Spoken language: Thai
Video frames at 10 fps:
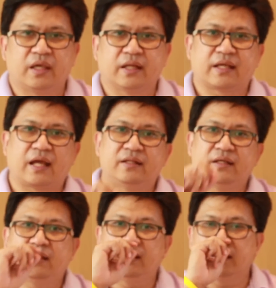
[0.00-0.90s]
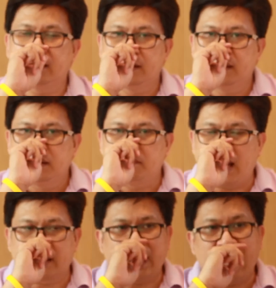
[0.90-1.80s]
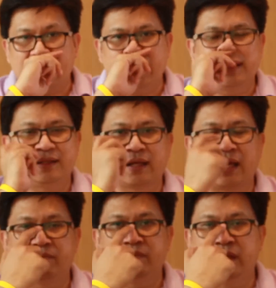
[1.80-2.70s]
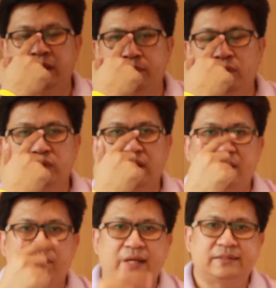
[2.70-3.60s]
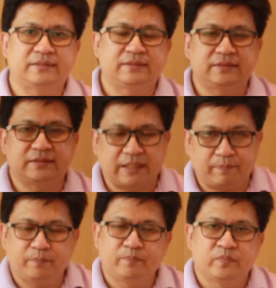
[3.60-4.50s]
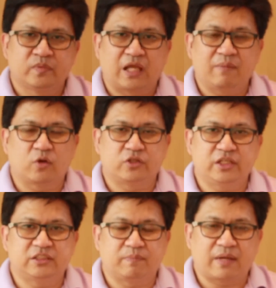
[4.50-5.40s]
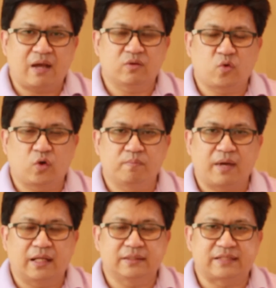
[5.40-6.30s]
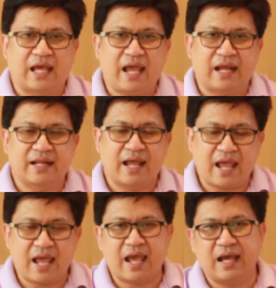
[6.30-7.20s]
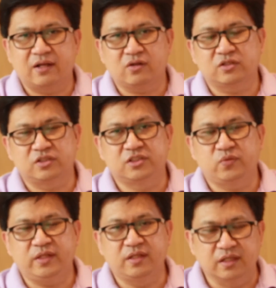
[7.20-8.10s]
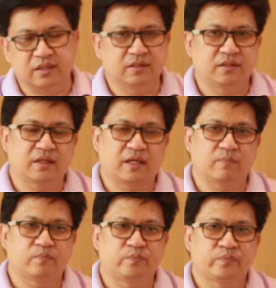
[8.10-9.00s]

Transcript: เหตุการณ์ที่ภาคใต้นะครับมีผู้ได้รับบาดเจ็บทั้งหมด 29 คนบาดสาหัส 5 แล้วก็เสียชีวิต1นะครับ